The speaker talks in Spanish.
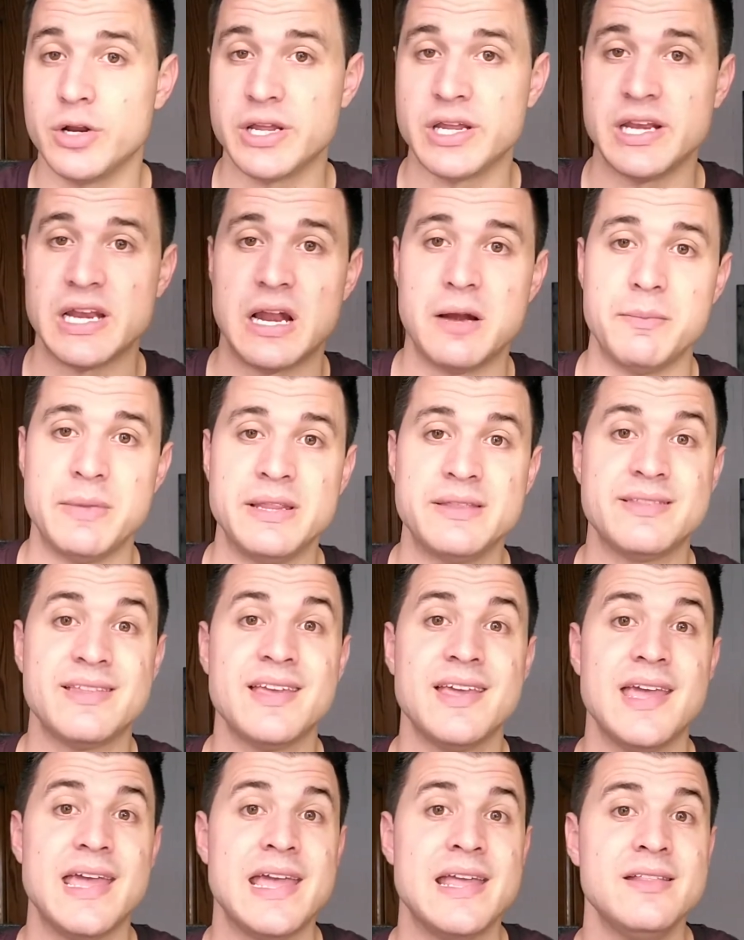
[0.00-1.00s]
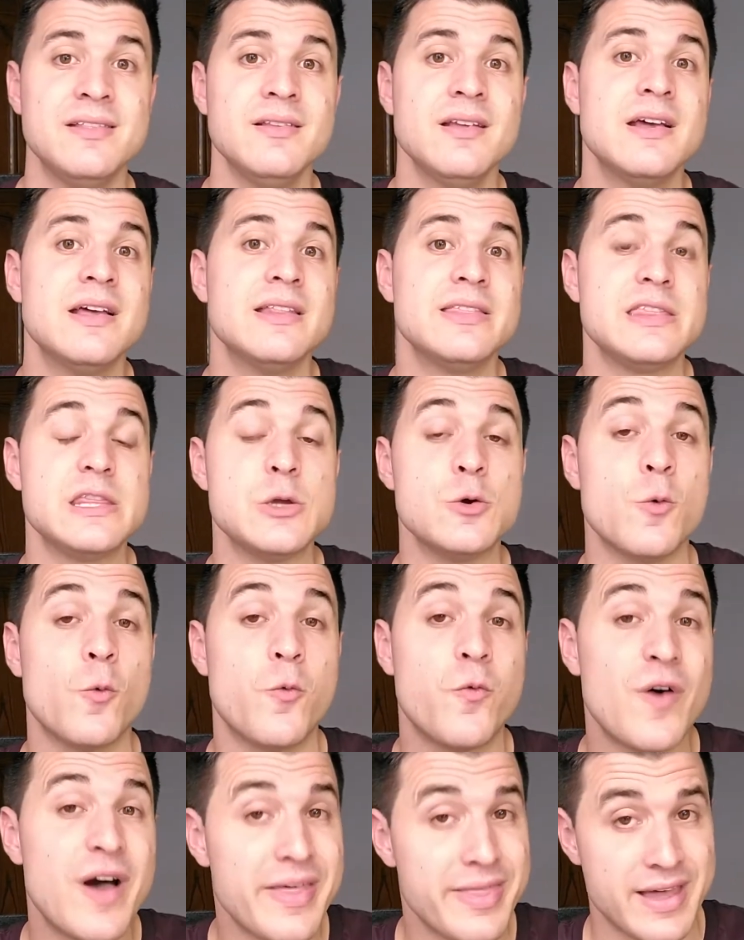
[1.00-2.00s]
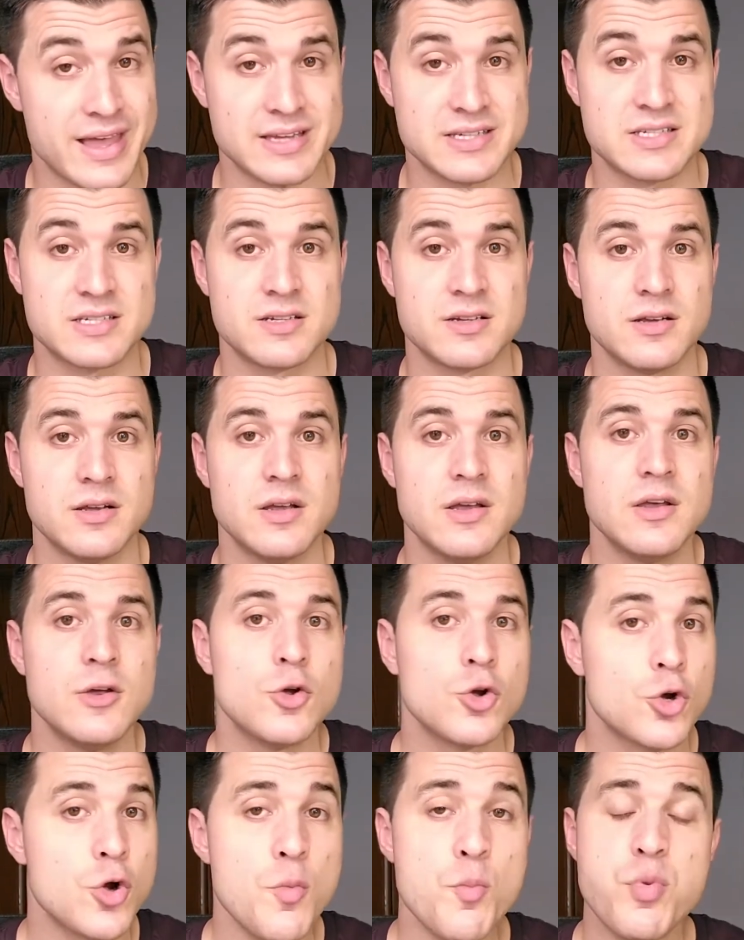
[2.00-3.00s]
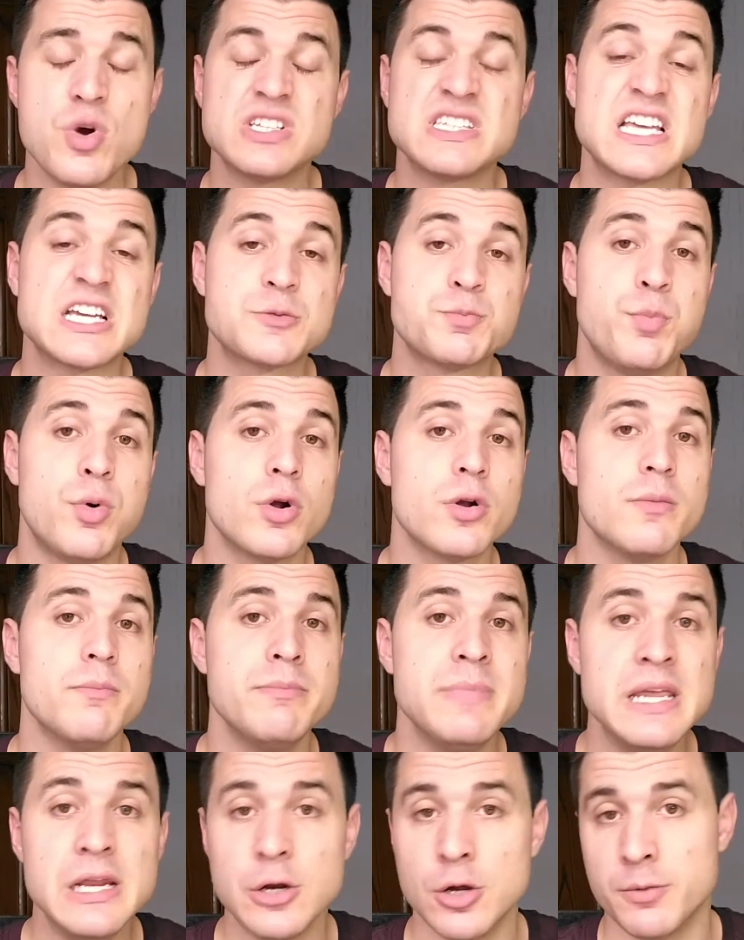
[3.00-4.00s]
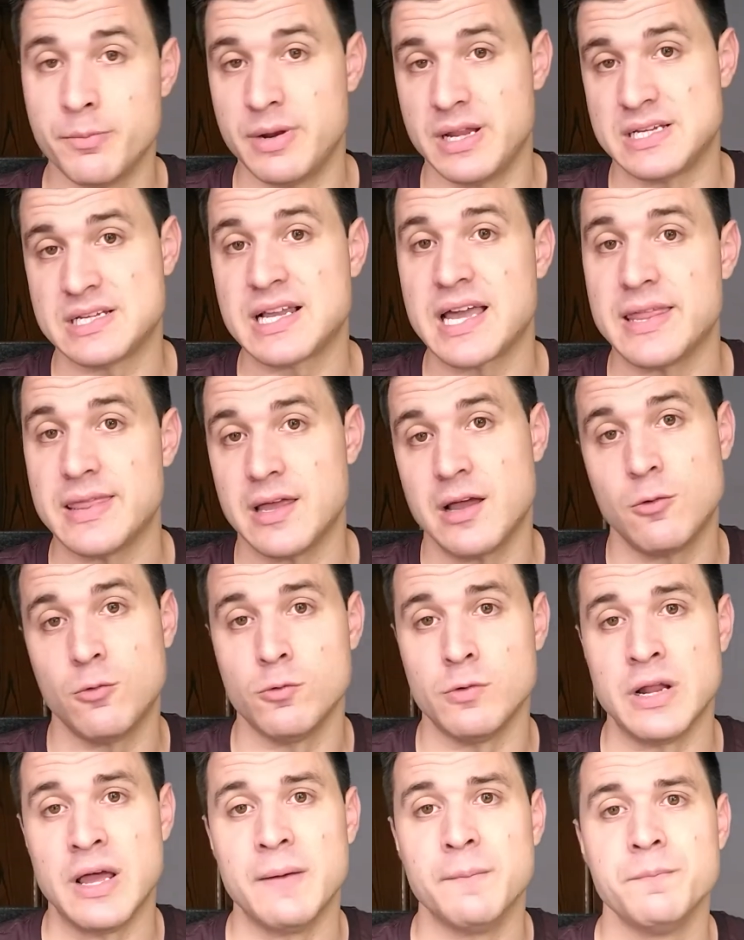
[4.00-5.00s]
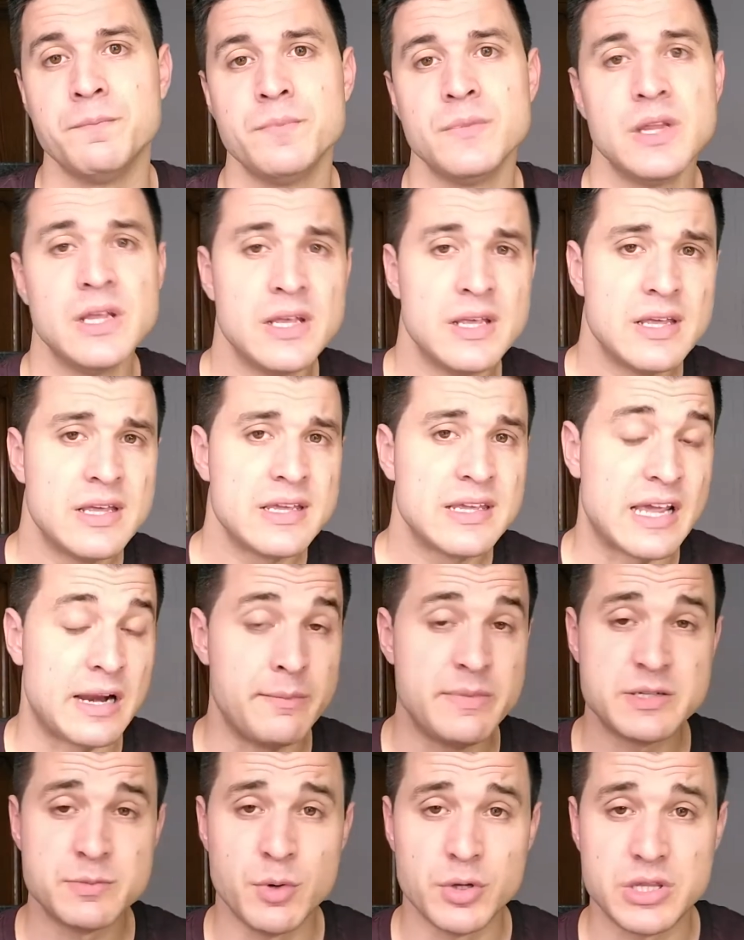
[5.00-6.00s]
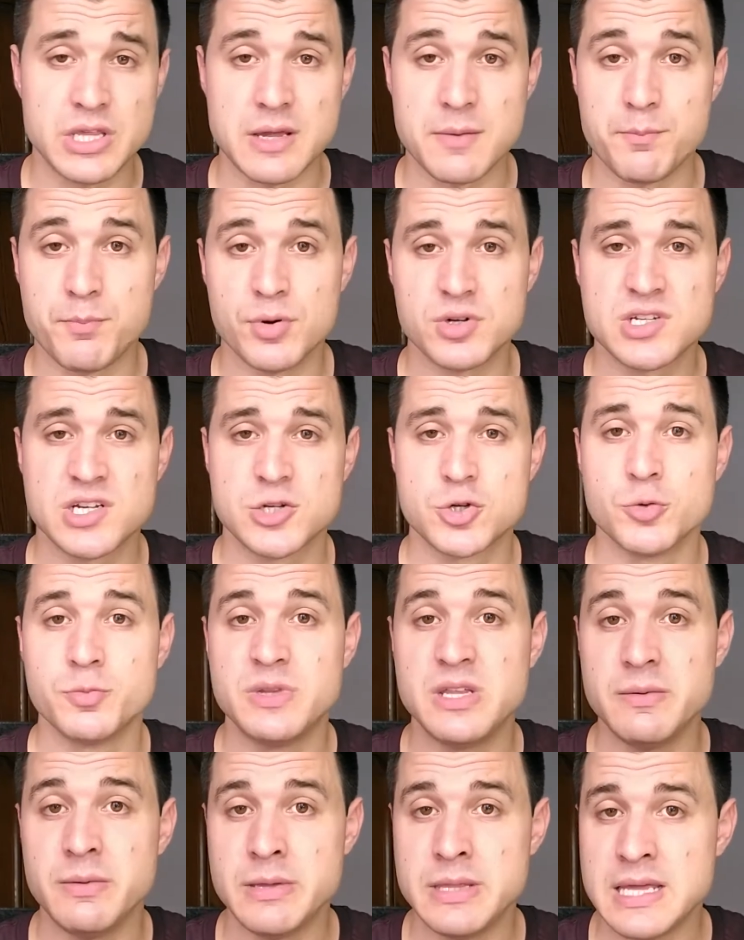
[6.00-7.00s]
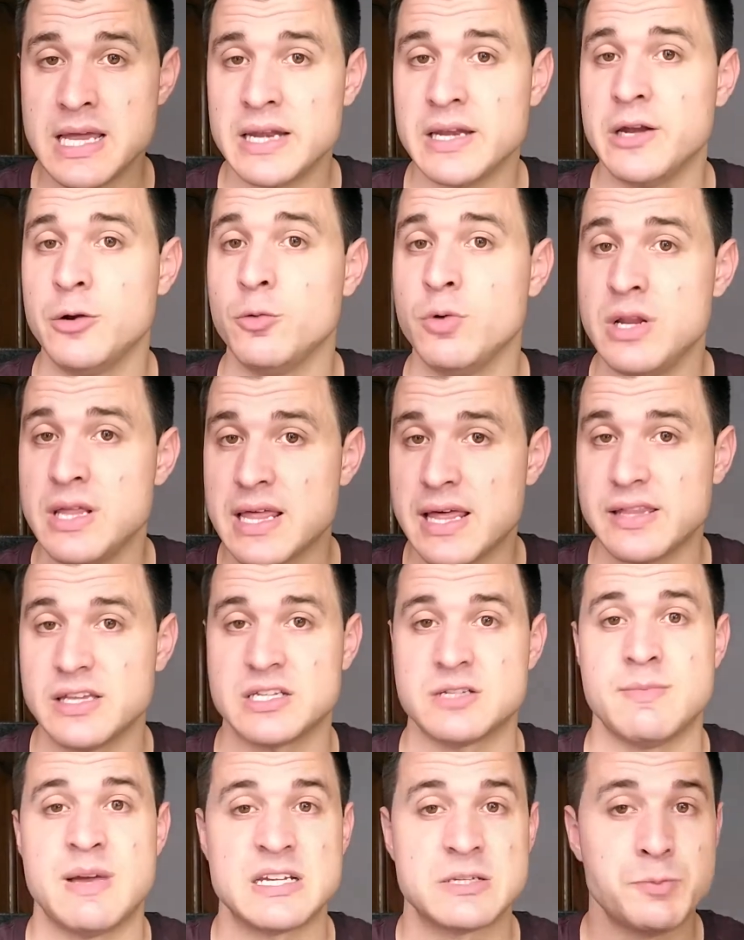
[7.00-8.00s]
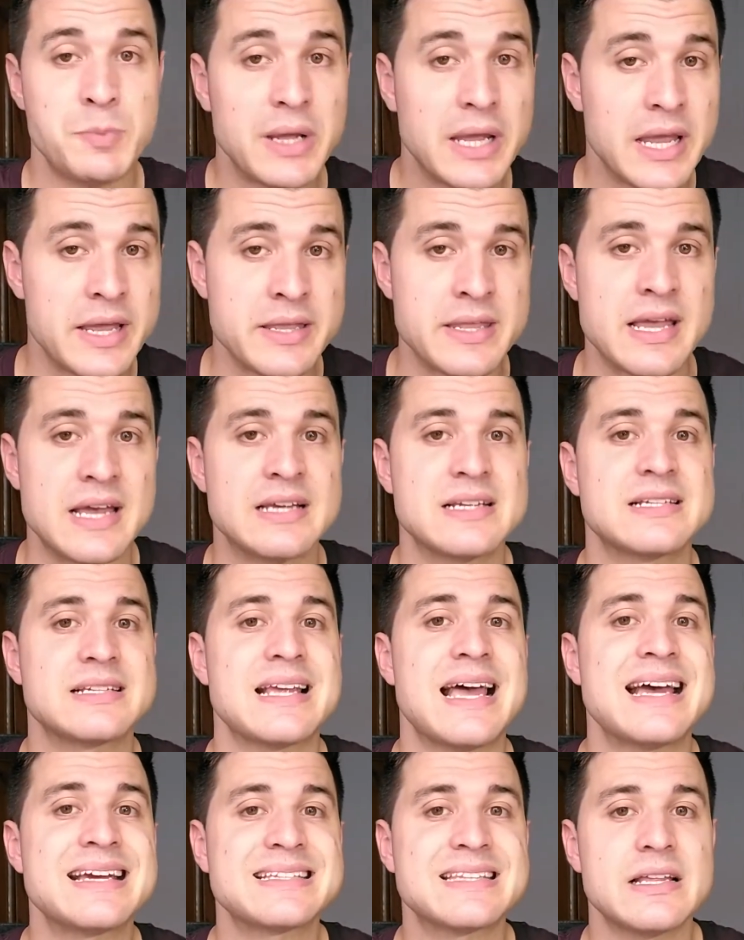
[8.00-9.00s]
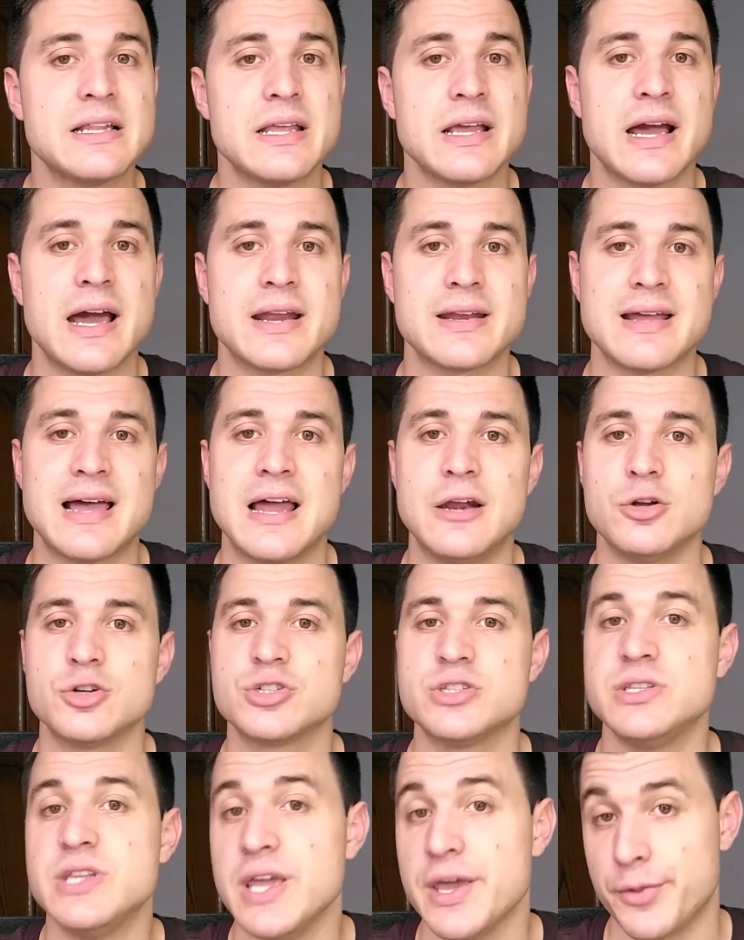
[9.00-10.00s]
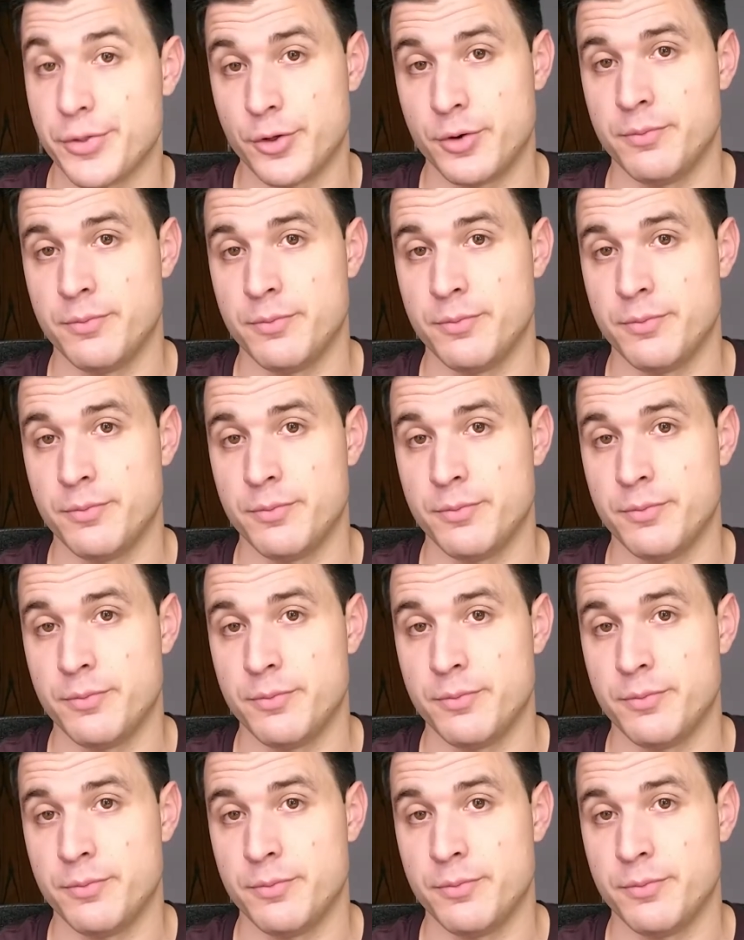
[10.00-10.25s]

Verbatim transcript: originalmente en tiufadas, compuestas por mil hombres cada una, que al mismo tiempo se subdividían en unidades más pequeñas hasta llegar a los diez